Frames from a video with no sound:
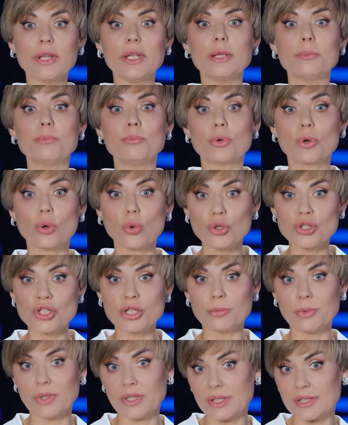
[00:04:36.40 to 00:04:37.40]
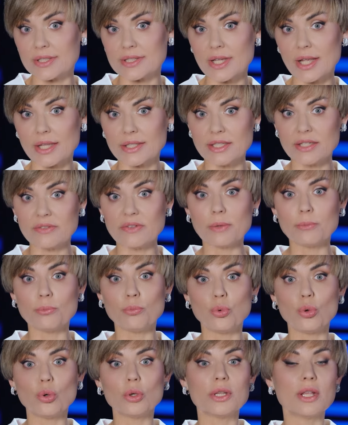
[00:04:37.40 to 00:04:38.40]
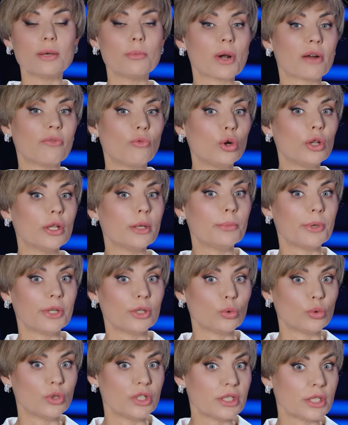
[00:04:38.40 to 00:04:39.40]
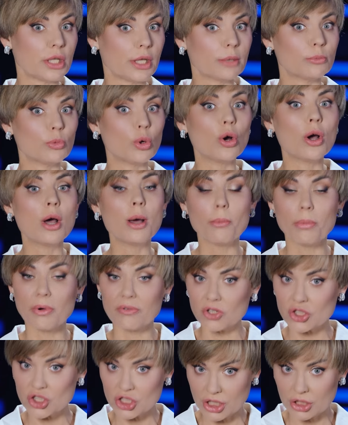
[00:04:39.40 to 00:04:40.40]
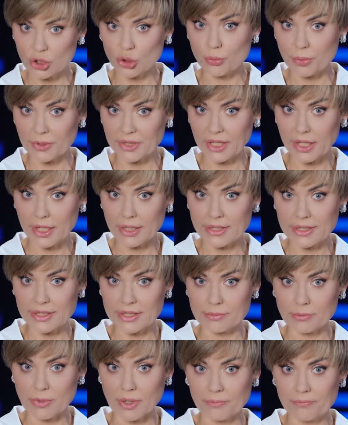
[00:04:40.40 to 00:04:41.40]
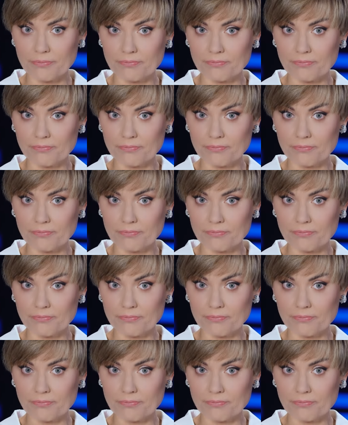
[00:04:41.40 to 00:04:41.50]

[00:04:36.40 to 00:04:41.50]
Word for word: и прочим инициативам по добровольно-принудительному повышению патриотизма.